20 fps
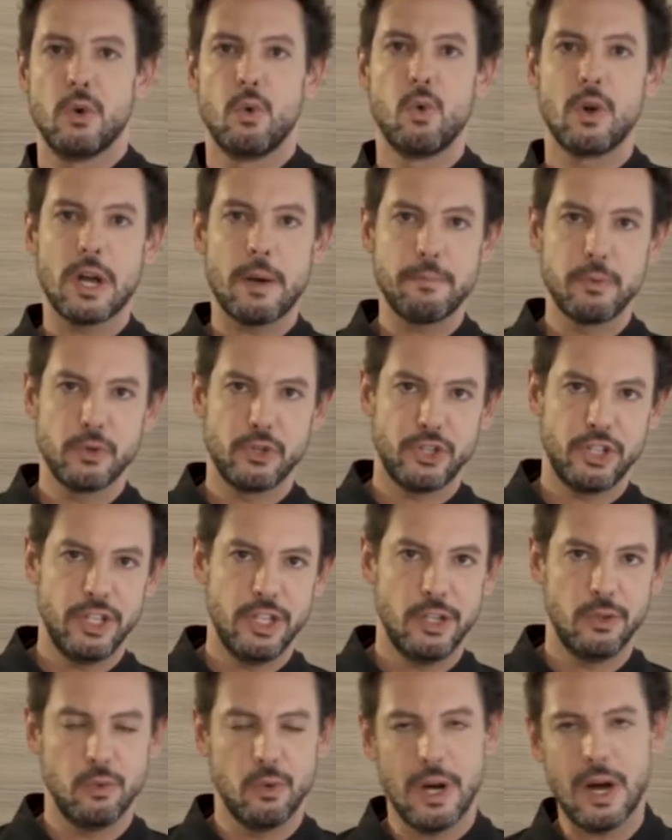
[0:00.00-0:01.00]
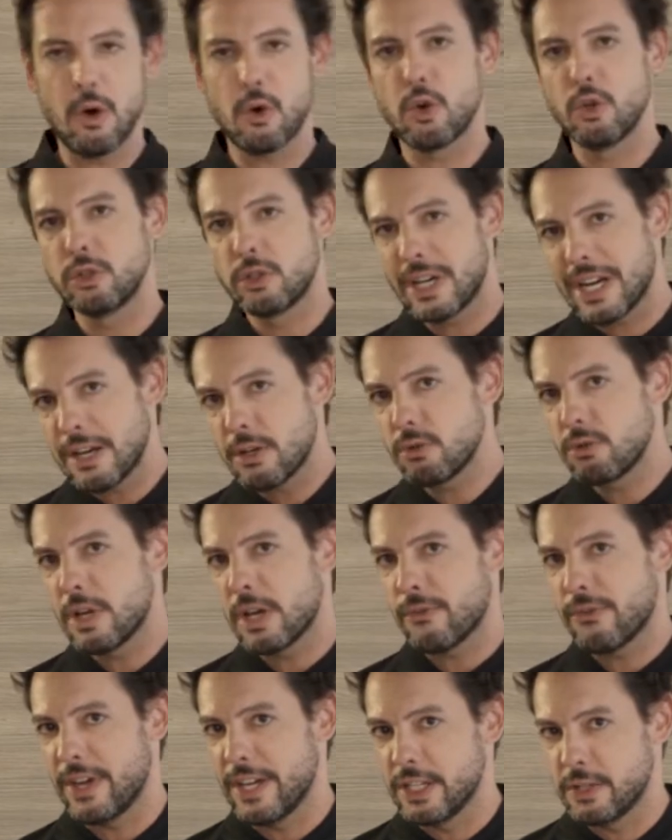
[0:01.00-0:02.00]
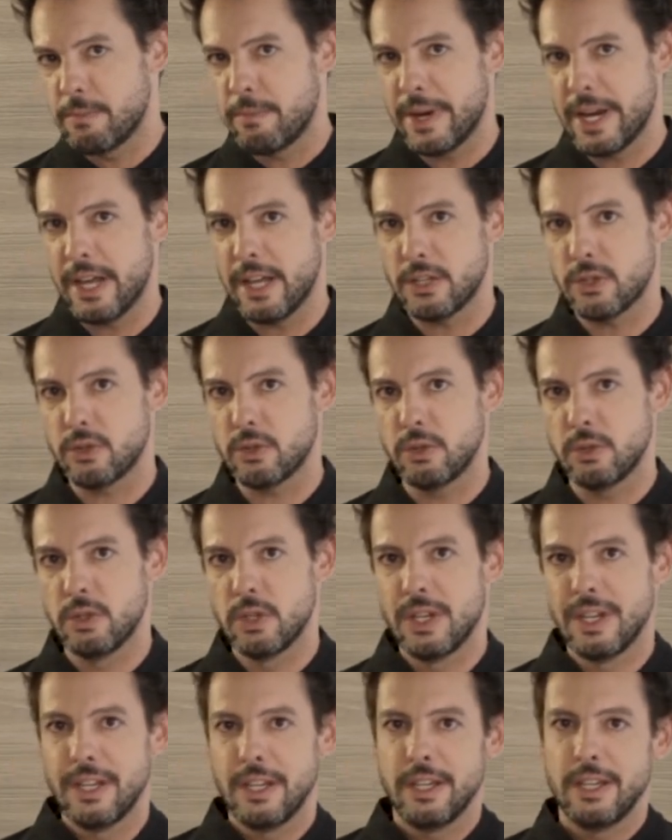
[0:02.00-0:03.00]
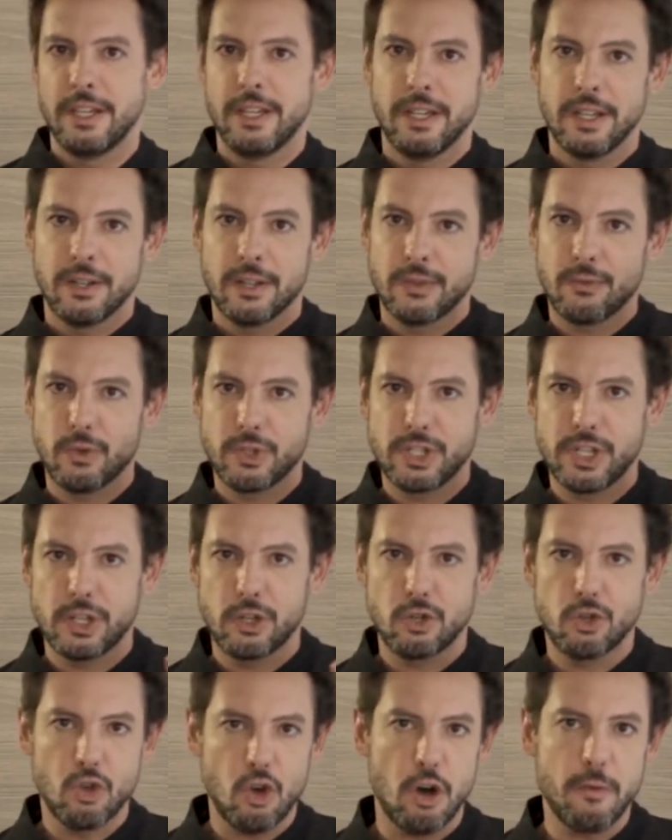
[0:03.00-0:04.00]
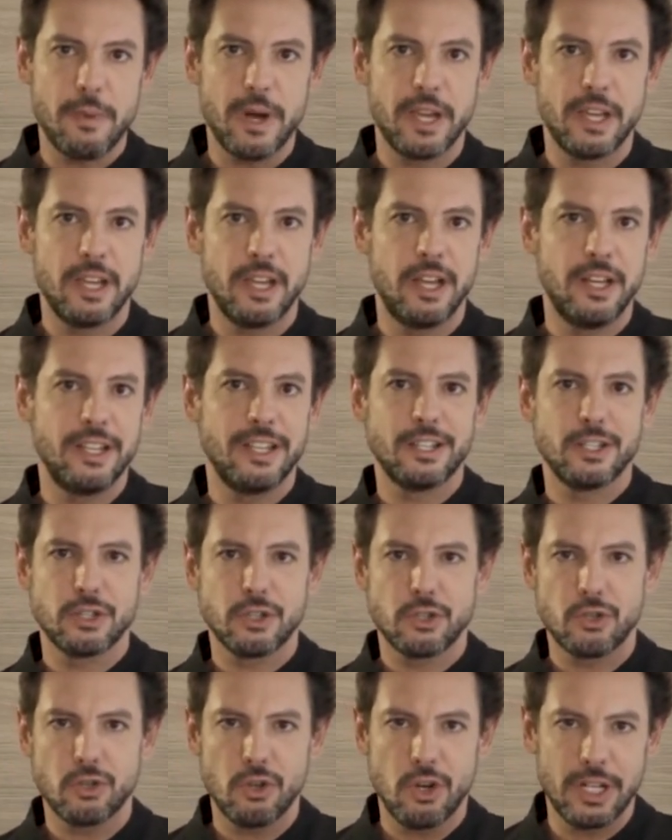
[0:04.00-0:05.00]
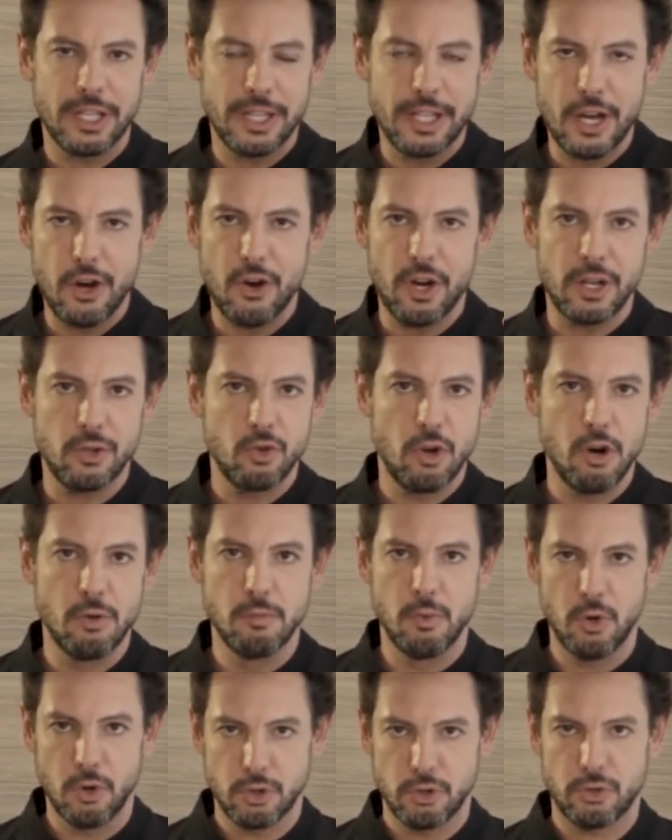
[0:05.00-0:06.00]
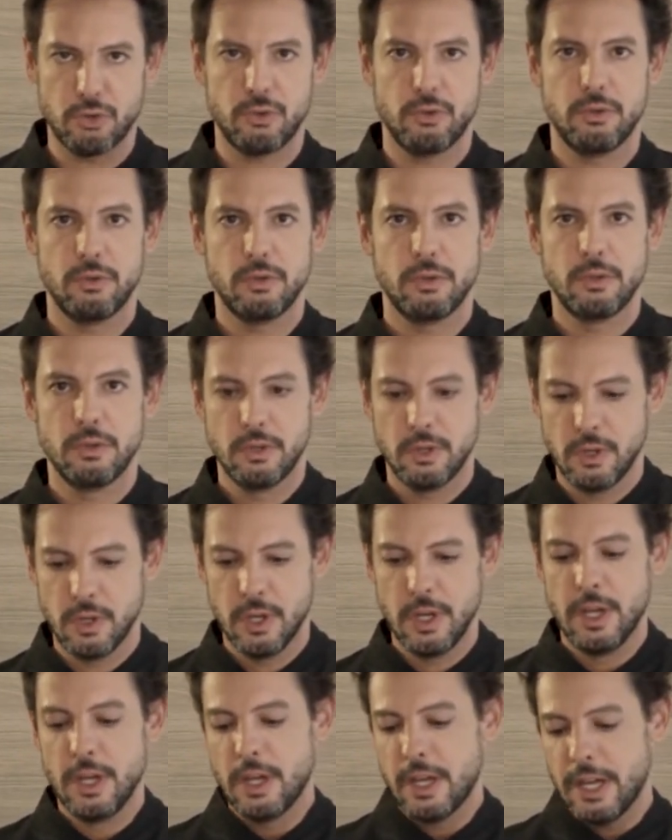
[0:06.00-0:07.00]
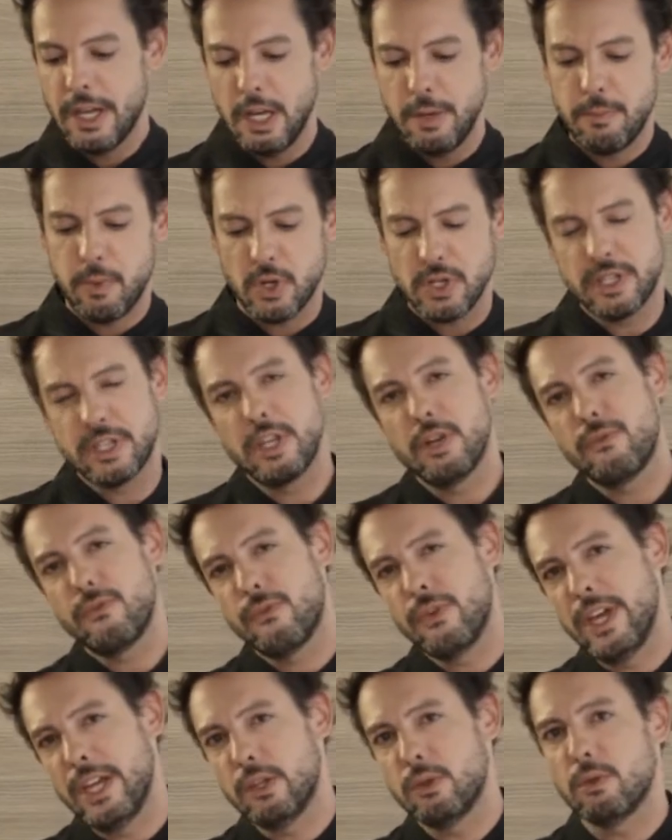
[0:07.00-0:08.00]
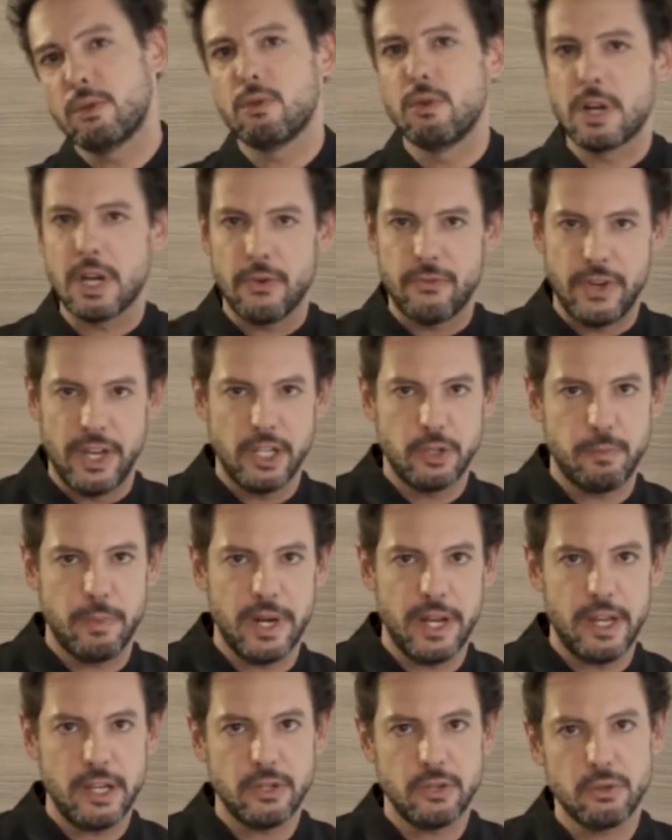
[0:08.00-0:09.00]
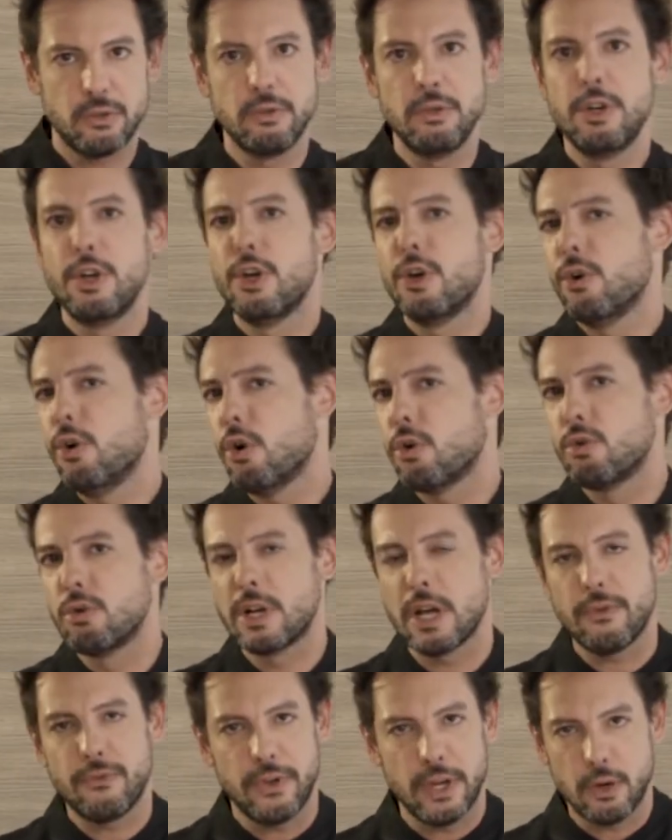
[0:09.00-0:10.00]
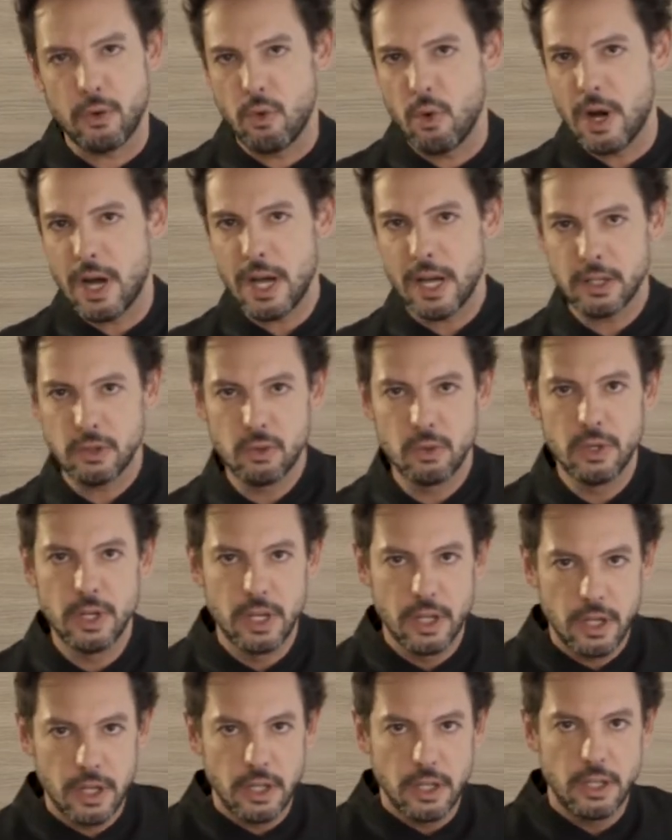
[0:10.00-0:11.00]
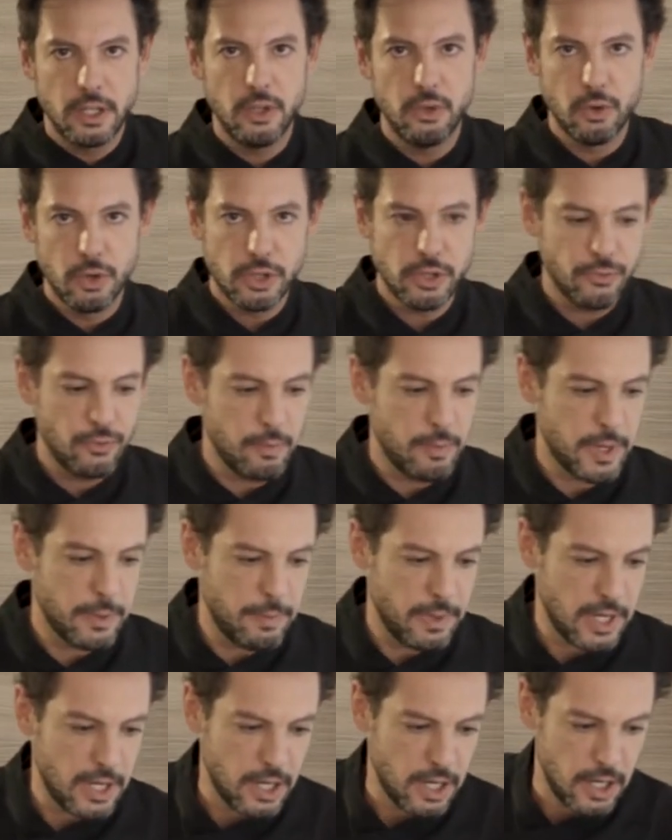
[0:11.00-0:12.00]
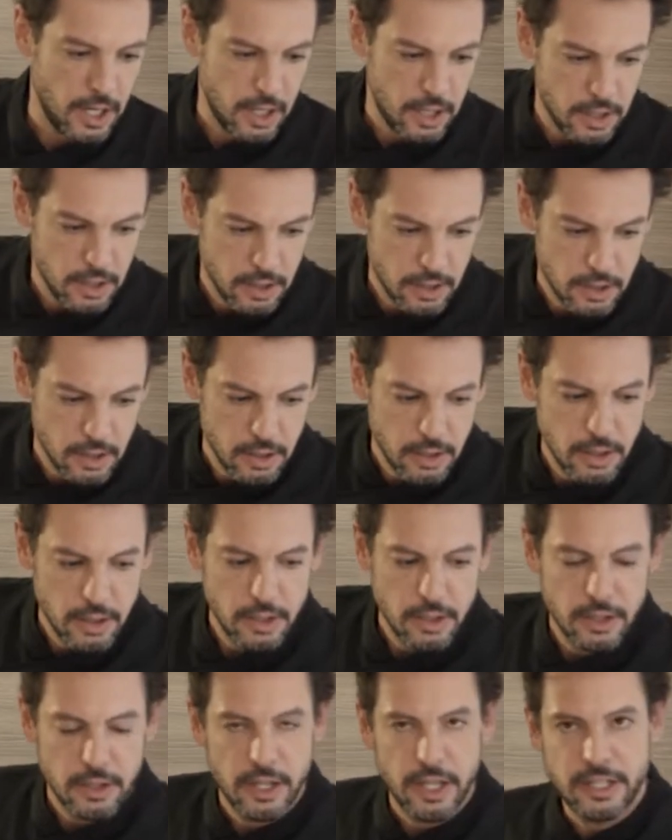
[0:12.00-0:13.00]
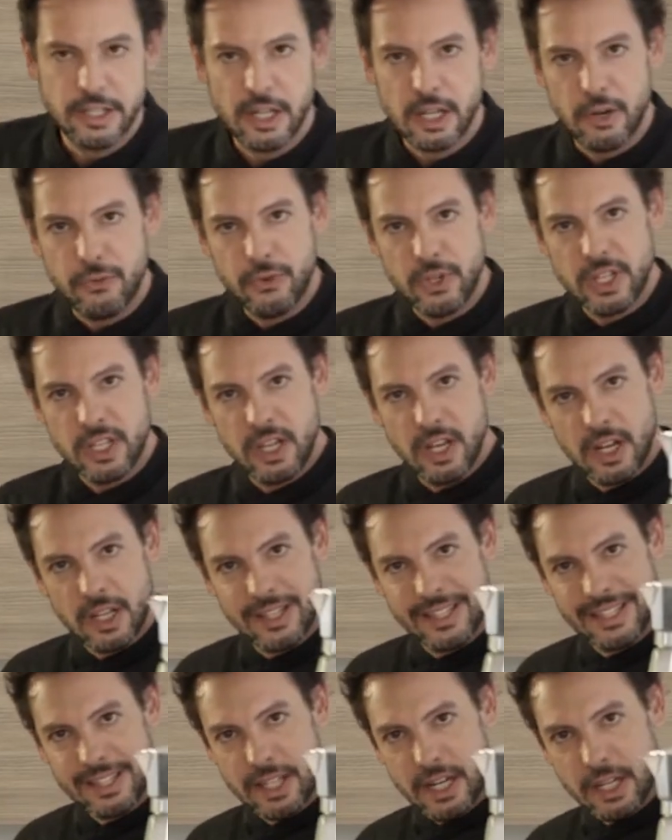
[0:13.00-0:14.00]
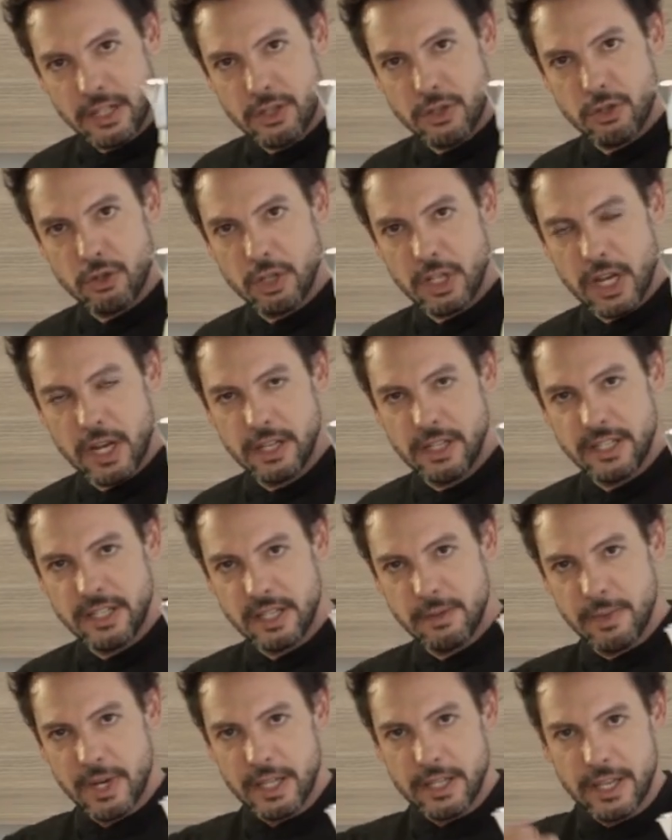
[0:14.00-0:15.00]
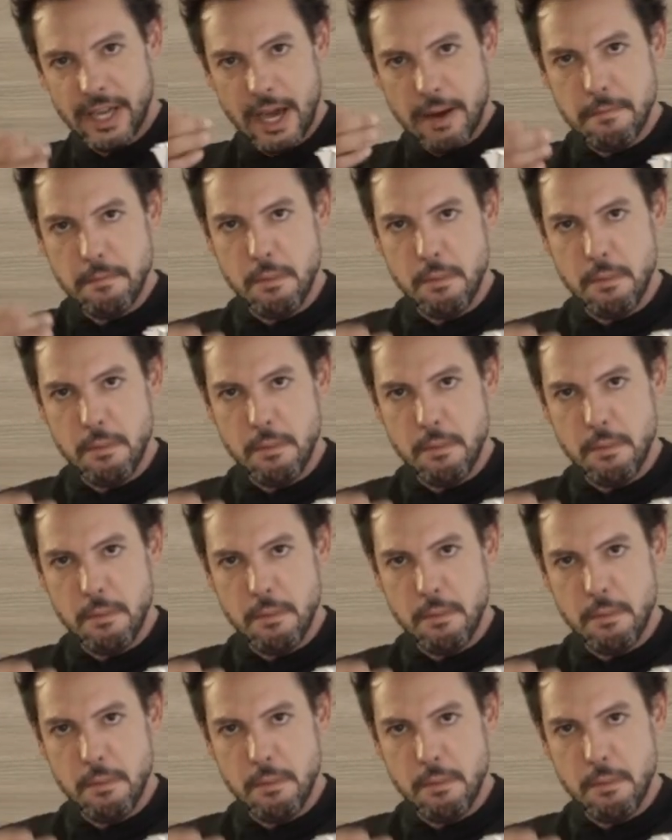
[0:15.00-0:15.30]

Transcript: O cappuccino, ao contrário do café expresso, você toma ele só até a hora do almoço. Ele pode ser feito com café expresso ou com café coado e hoje eu vou preparar nessa cafeteira tradicionalíssima que é a